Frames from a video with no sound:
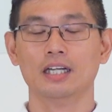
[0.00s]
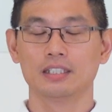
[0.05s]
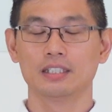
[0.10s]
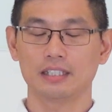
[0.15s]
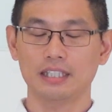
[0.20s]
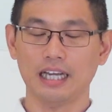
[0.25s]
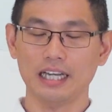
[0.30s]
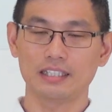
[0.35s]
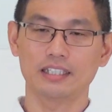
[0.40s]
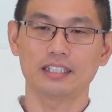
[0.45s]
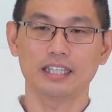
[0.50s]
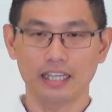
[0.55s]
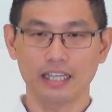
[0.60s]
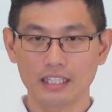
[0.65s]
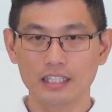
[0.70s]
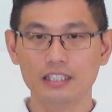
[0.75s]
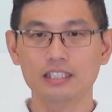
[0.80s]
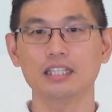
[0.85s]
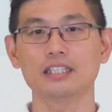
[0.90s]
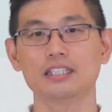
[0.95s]
在前
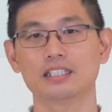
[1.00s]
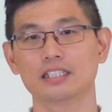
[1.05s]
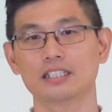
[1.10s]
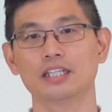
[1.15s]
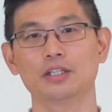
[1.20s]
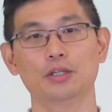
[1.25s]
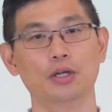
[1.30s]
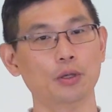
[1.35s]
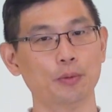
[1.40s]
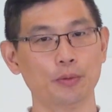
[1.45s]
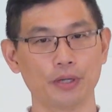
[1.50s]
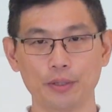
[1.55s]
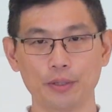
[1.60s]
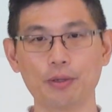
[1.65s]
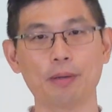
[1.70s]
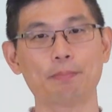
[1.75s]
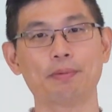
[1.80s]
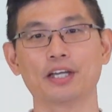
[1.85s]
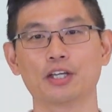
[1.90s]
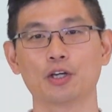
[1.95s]
一阵子，也有我一
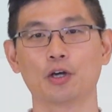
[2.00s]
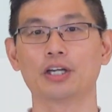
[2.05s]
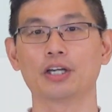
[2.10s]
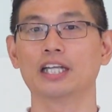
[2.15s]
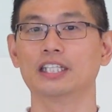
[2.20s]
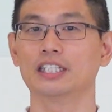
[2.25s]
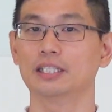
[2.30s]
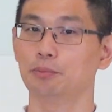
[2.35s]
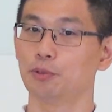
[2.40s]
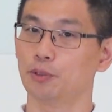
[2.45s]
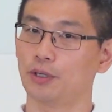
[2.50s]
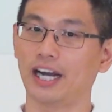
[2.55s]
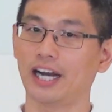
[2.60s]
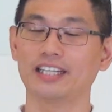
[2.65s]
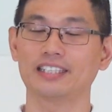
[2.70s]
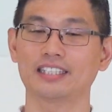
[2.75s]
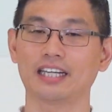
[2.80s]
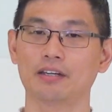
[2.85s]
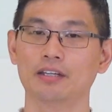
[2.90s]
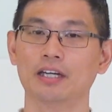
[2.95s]
位朋友，年纪比我还
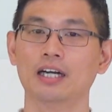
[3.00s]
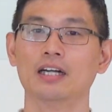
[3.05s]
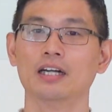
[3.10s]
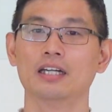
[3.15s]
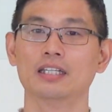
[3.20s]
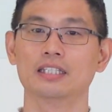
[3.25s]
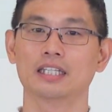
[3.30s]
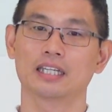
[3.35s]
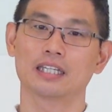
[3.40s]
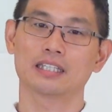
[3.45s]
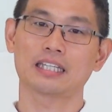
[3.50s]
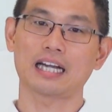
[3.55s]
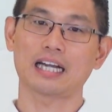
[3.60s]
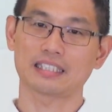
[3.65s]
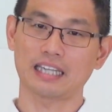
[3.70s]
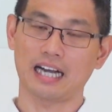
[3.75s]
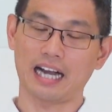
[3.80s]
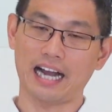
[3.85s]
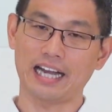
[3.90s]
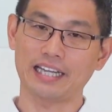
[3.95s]
小，那个大
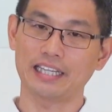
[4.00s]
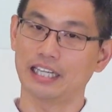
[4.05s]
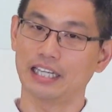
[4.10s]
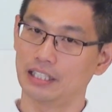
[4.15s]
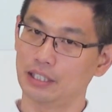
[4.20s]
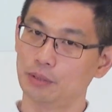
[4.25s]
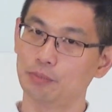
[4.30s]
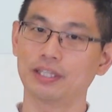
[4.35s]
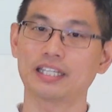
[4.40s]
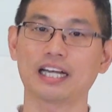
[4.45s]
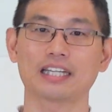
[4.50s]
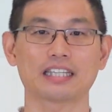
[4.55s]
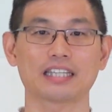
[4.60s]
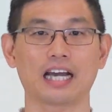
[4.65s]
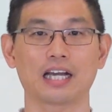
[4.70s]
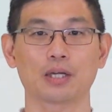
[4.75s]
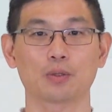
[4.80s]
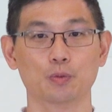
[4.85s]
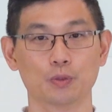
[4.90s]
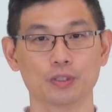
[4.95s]
肠癌也因为大肠
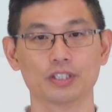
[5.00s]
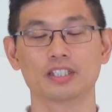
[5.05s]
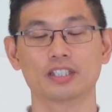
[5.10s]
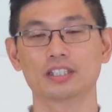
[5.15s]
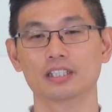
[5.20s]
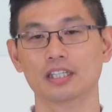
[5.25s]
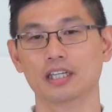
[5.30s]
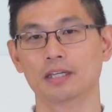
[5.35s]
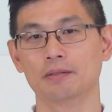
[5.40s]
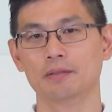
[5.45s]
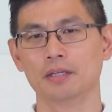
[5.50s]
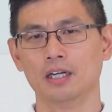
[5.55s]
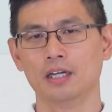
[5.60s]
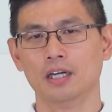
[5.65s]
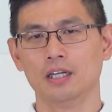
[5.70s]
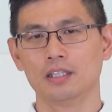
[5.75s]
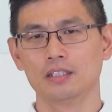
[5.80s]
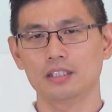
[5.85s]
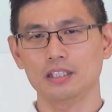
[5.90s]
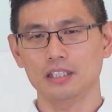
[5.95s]
癌过世了。
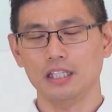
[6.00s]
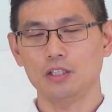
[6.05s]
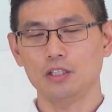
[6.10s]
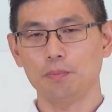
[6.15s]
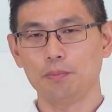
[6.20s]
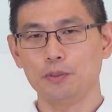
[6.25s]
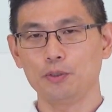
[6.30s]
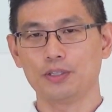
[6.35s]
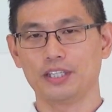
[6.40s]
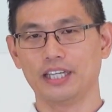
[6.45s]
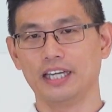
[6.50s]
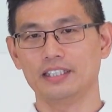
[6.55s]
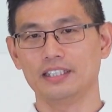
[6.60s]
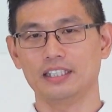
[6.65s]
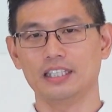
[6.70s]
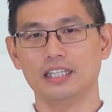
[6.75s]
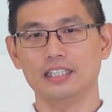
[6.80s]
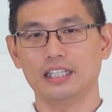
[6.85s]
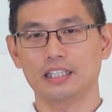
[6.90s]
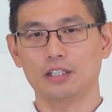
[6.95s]
这些都比我年
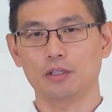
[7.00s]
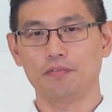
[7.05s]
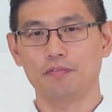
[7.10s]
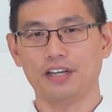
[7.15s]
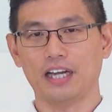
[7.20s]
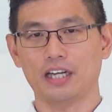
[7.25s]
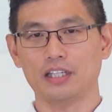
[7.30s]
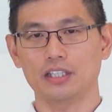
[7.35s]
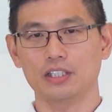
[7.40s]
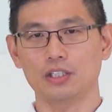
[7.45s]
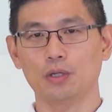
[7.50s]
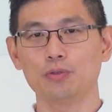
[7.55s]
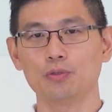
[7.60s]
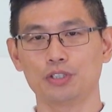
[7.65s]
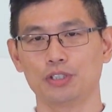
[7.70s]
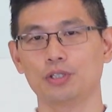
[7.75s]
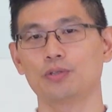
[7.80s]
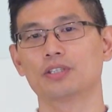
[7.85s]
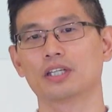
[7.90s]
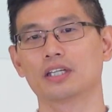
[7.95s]
轻，而且都非常优
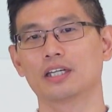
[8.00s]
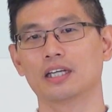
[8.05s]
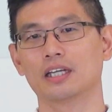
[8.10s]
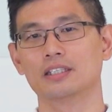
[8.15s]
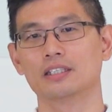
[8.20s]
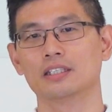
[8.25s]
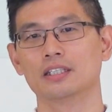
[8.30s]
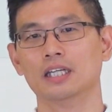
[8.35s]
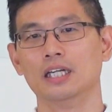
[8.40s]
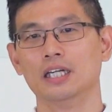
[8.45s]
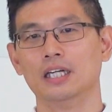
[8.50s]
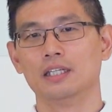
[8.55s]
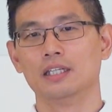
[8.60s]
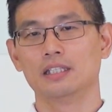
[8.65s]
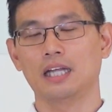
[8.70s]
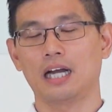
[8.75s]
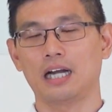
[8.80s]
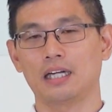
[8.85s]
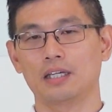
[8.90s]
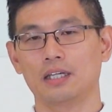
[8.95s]
秀的人。
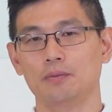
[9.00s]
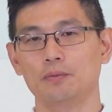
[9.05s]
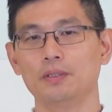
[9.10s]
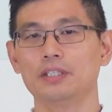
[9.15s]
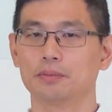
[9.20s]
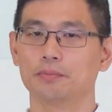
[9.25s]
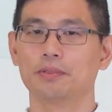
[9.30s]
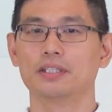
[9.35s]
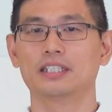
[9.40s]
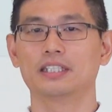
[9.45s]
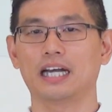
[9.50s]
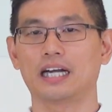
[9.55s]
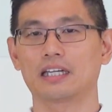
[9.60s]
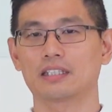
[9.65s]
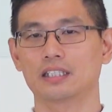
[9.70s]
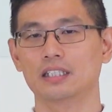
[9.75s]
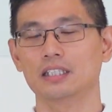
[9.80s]
那为什么是这样？其